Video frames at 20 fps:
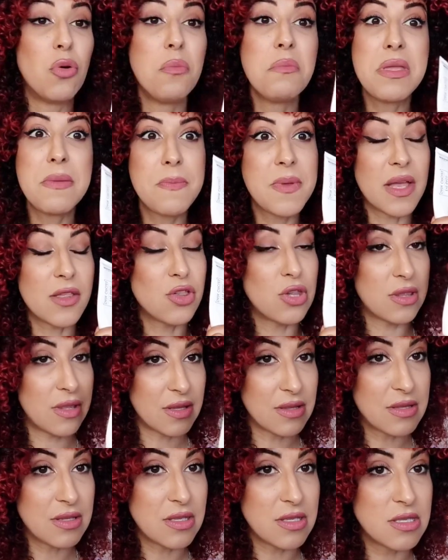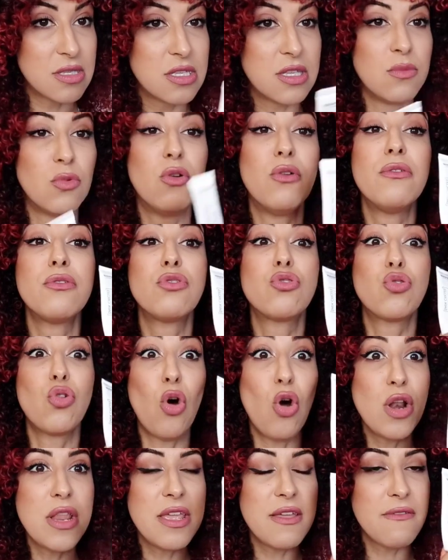mi piace tantissimo
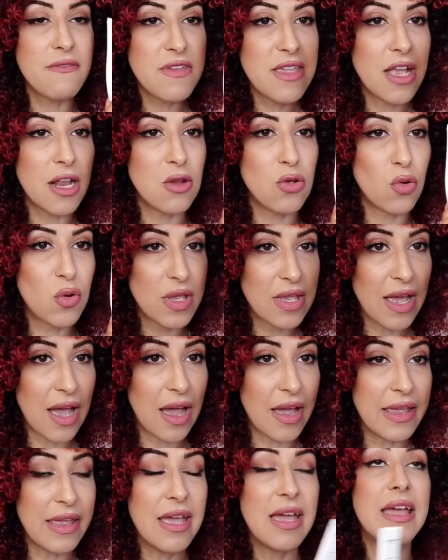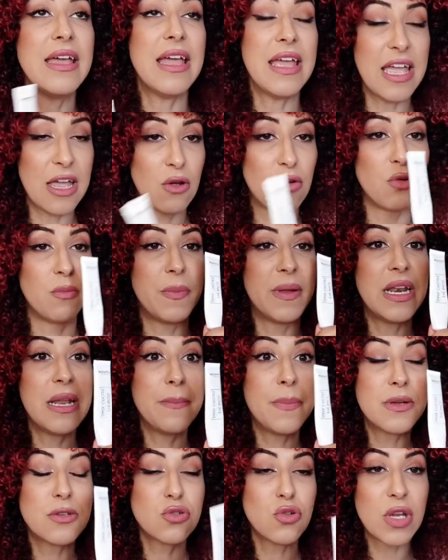toglie via le occhiaie ecco per le
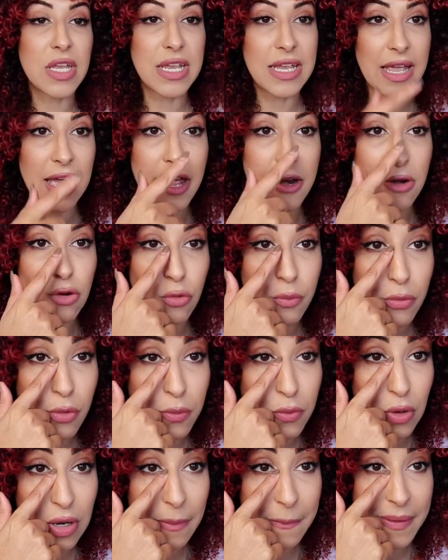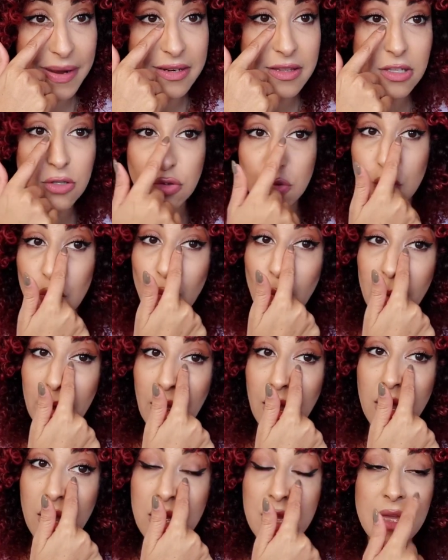persone che hanno proprio la parte
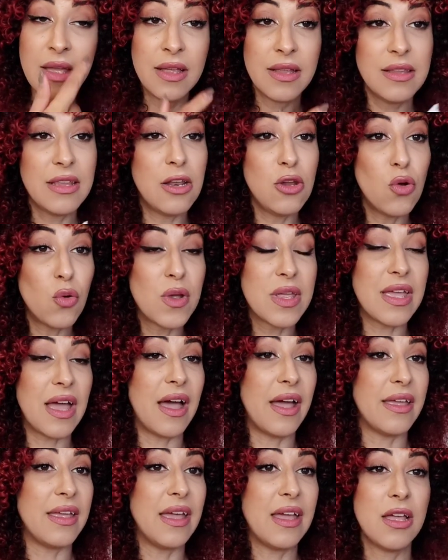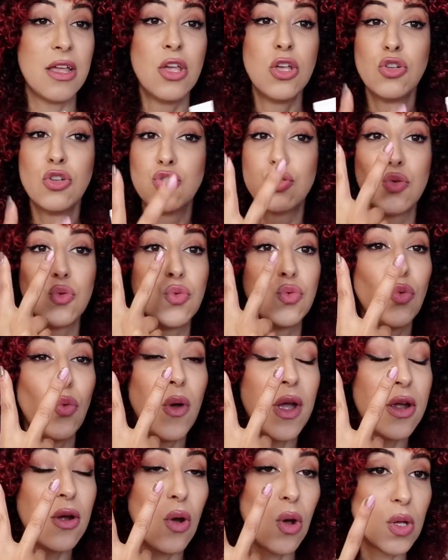scura delle occhiaie sono
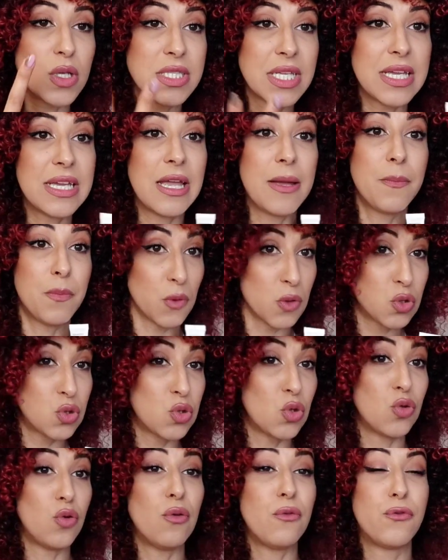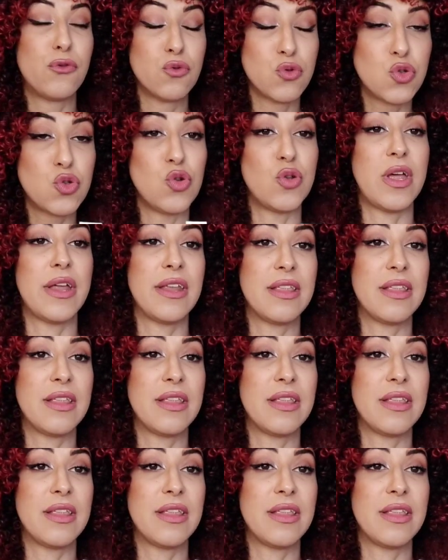due cose che possono funzionare